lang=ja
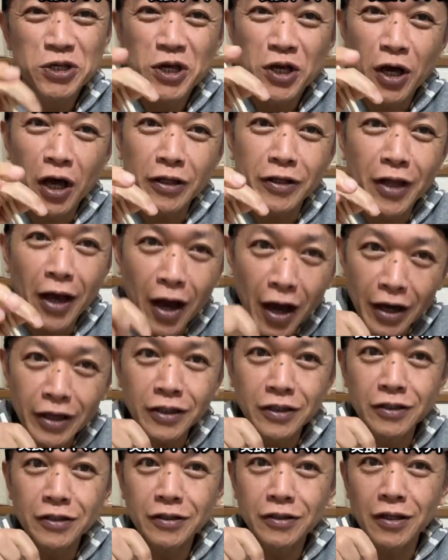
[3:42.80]
噛んで
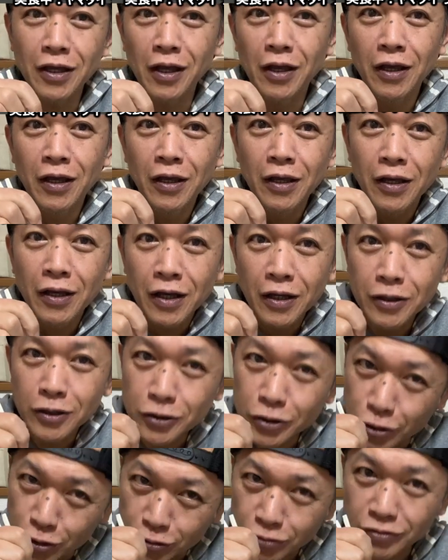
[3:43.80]
入って、
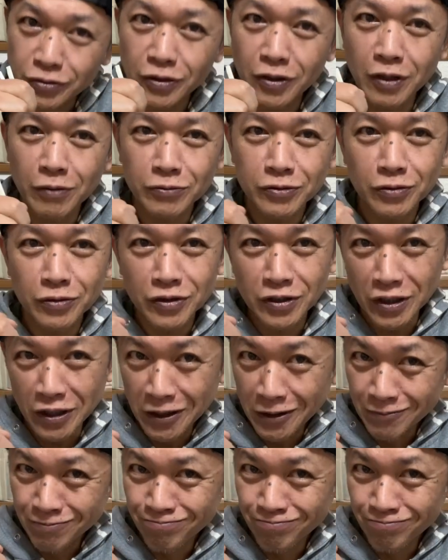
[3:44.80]
ぎゅって噛むときに、